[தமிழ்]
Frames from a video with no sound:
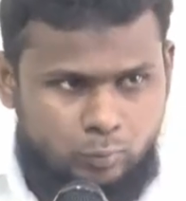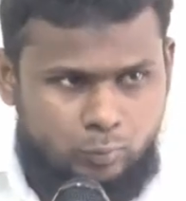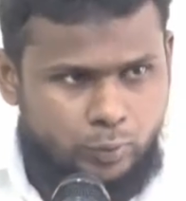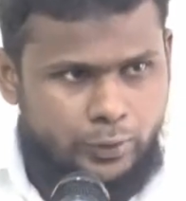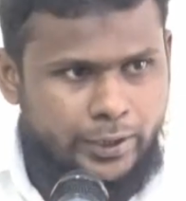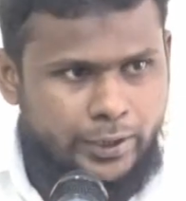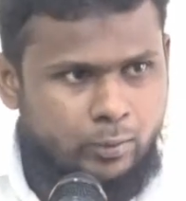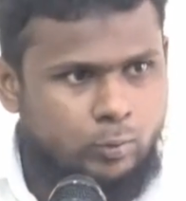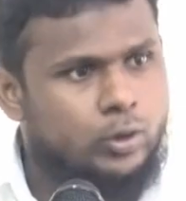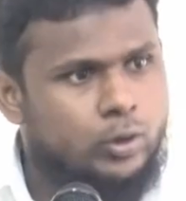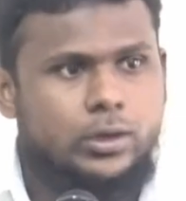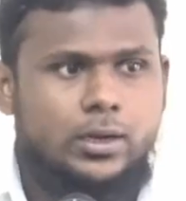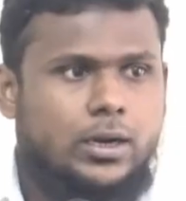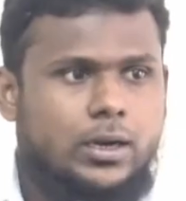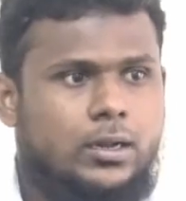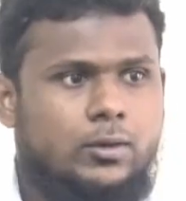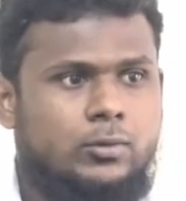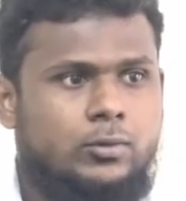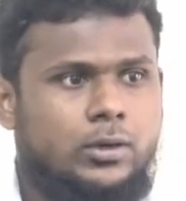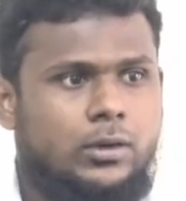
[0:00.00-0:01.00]
ஒரே ஒரு
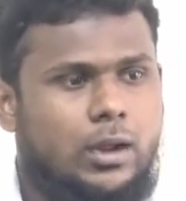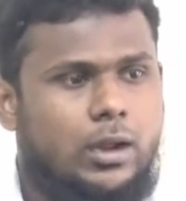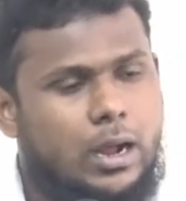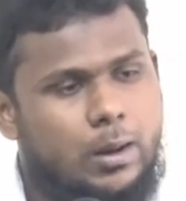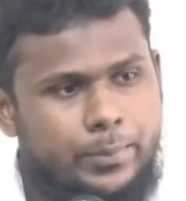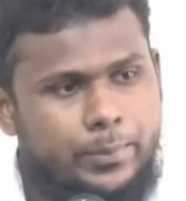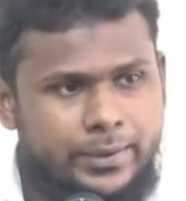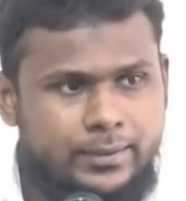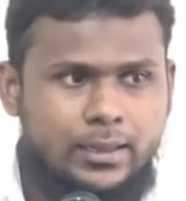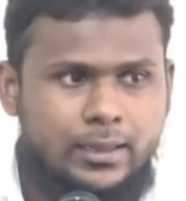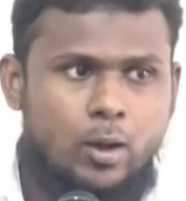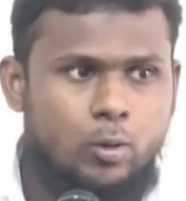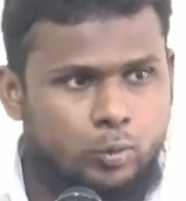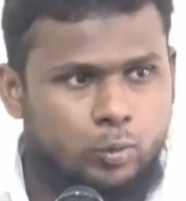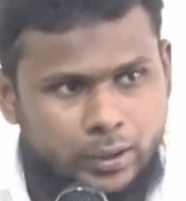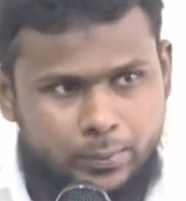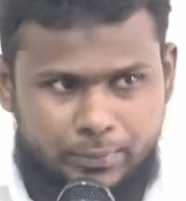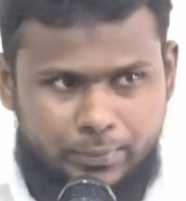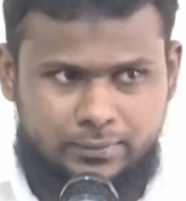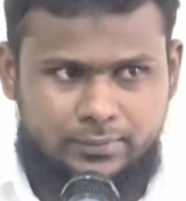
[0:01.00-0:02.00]
கடவுள் அப்படின்னு தான்
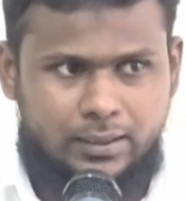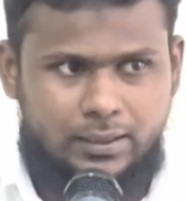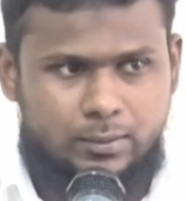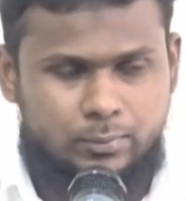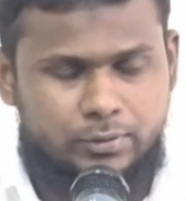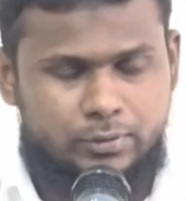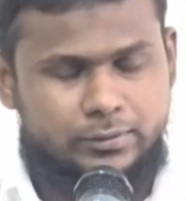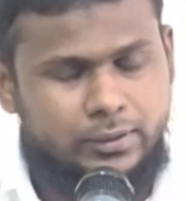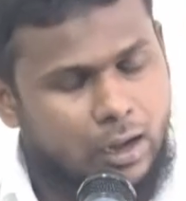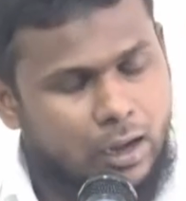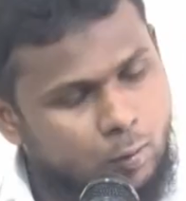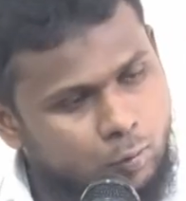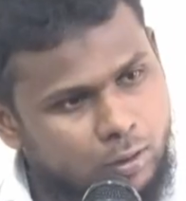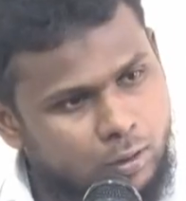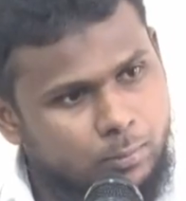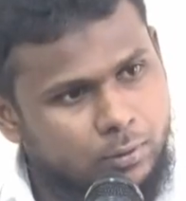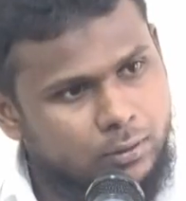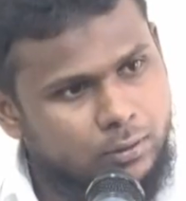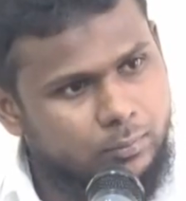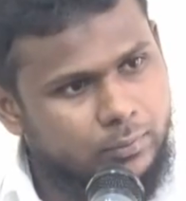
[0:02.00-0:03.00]
அவங்களுடைய பிரச்சாரம் இருந்துச்சு
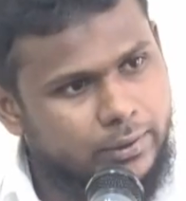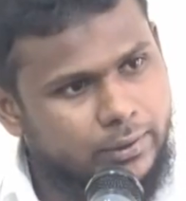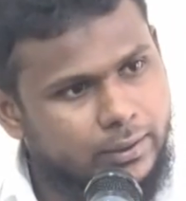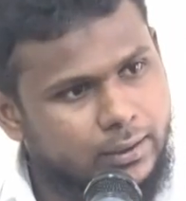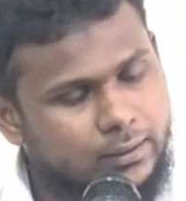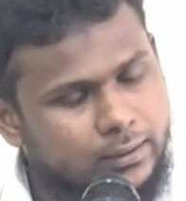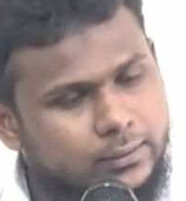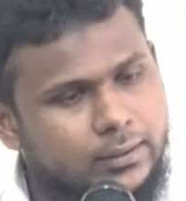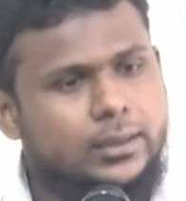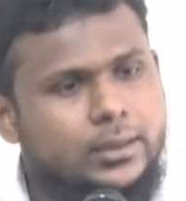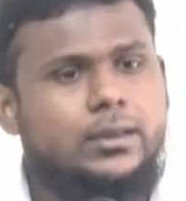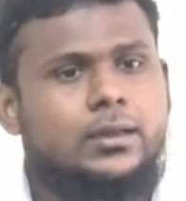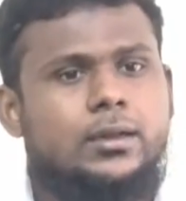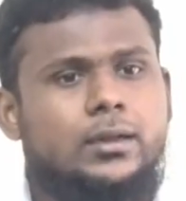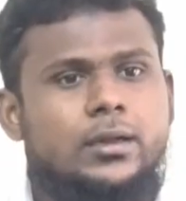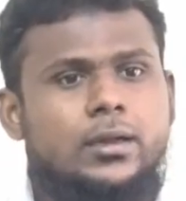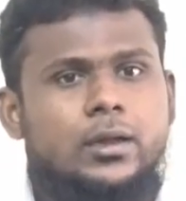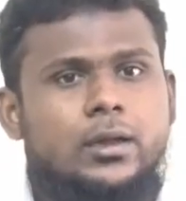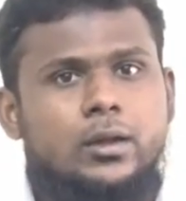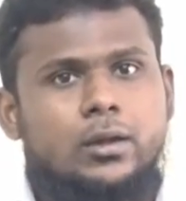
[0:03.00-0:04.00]
அவங்க மட்டும் கிடையாது
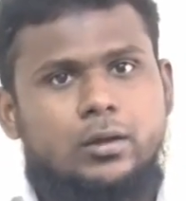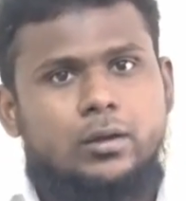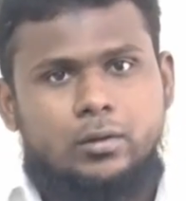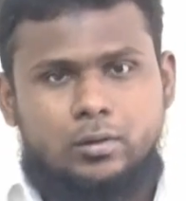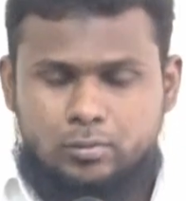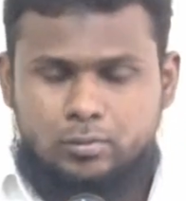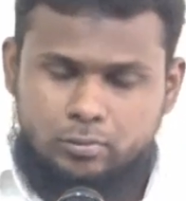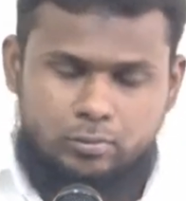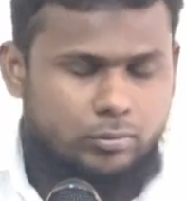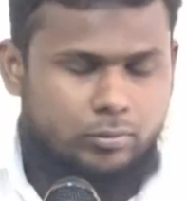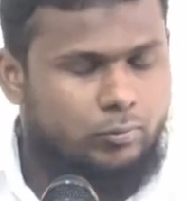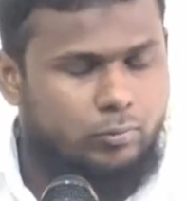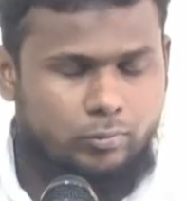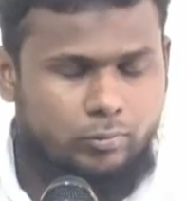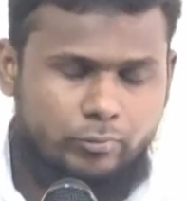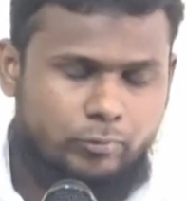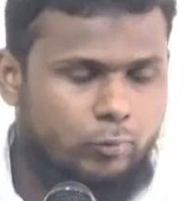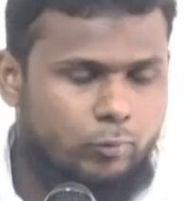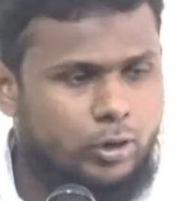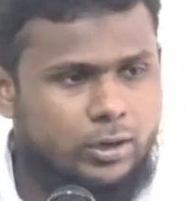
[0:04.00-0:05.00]

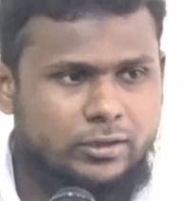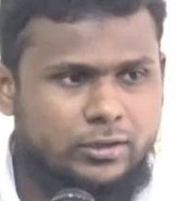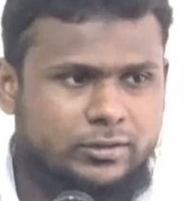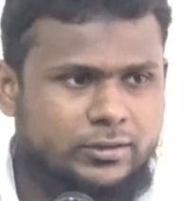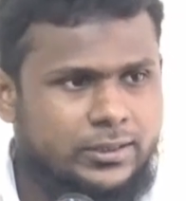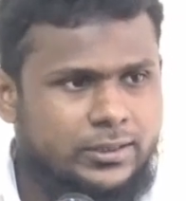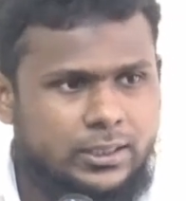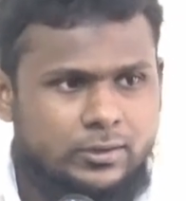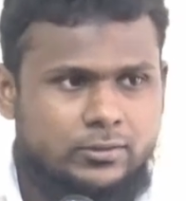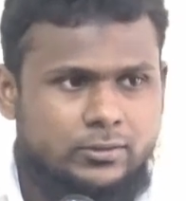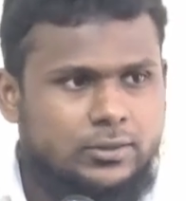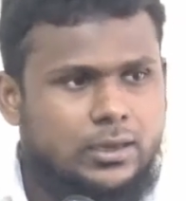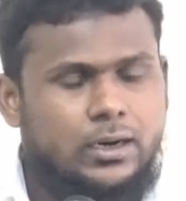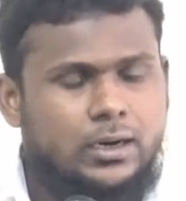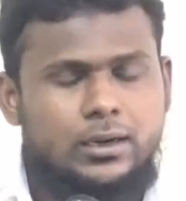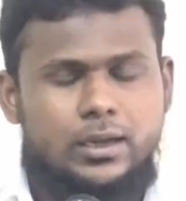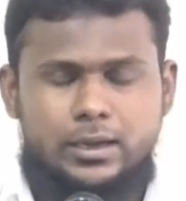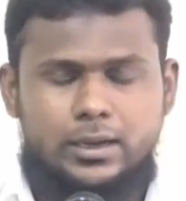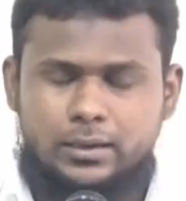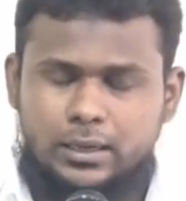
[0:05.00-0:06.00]
ஒரு லட்சத்தி இருபத்தி
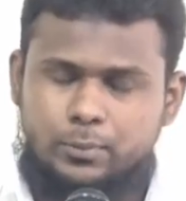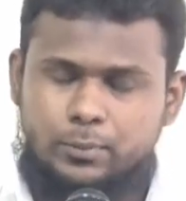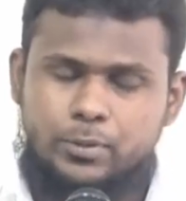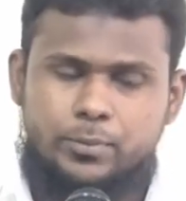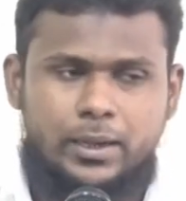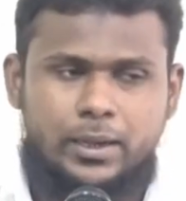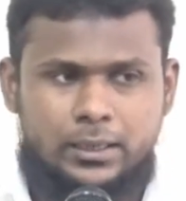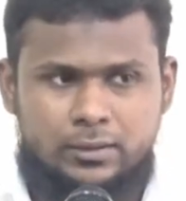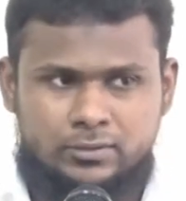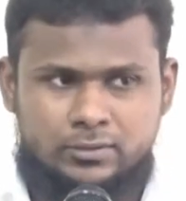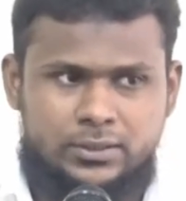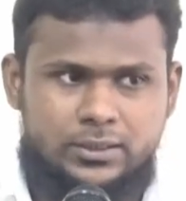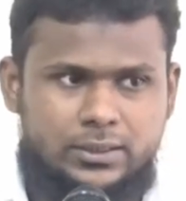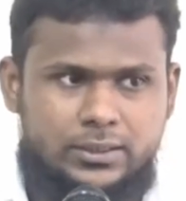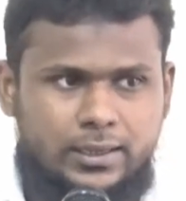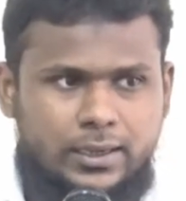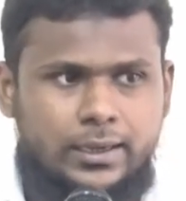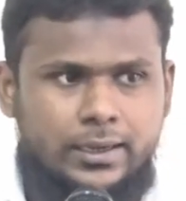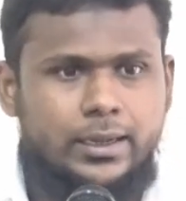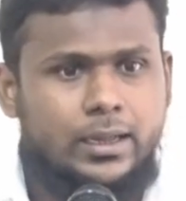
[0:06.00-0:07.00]
நான்காயிரம் நபிமார்கள்
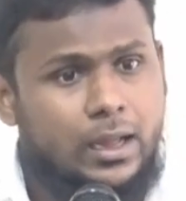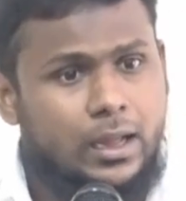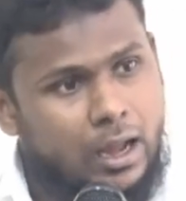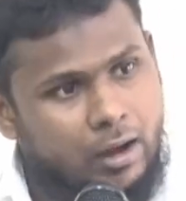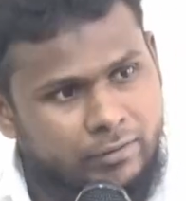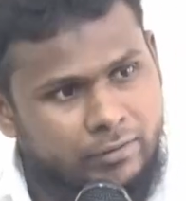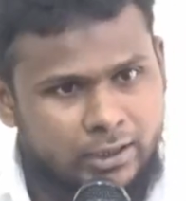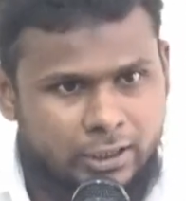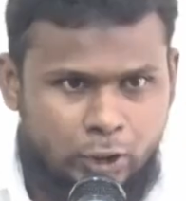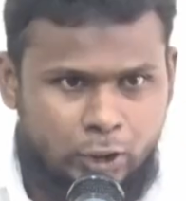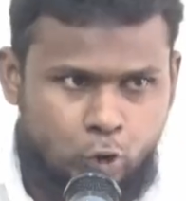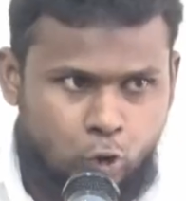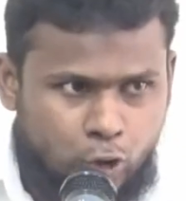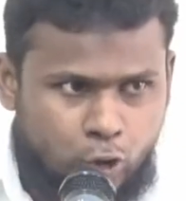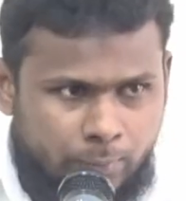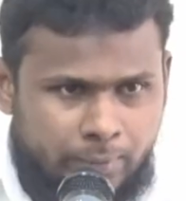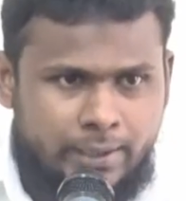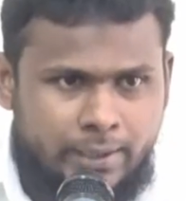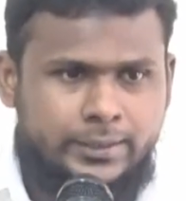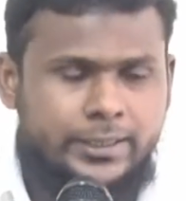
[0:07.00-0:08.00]
வந்திருக்கிறாங்க அவர்கள்
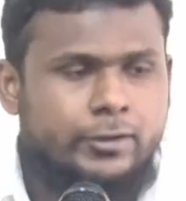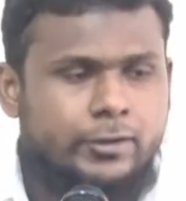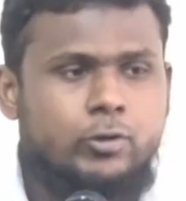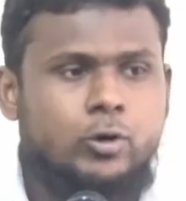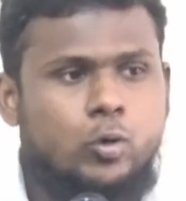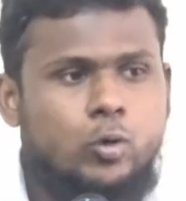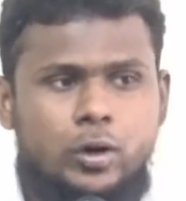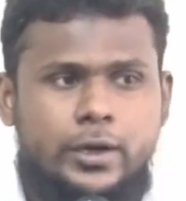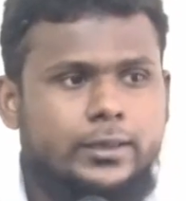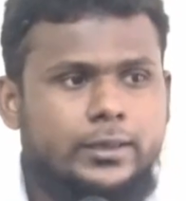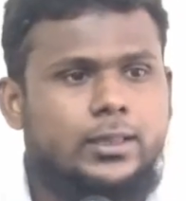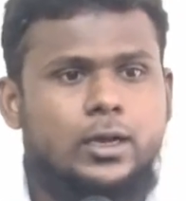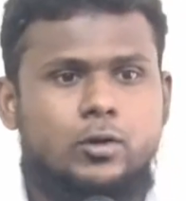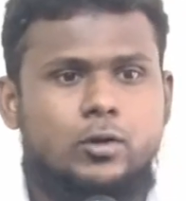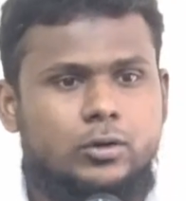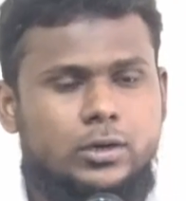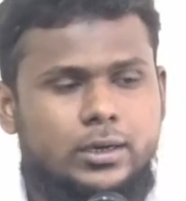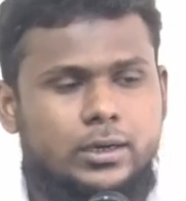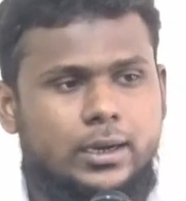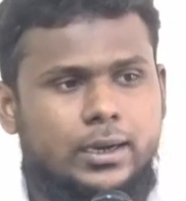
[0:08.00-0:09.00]
எல்லோருமே அதே ஒரு கொள்கை தான்
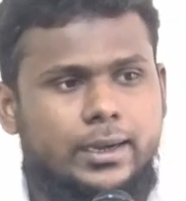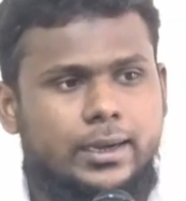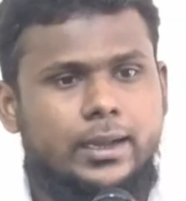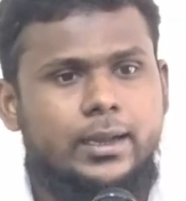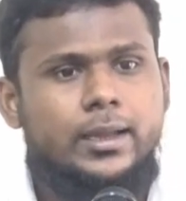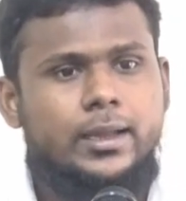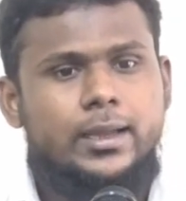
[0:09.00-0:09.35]
கொண்டிருக்காங்க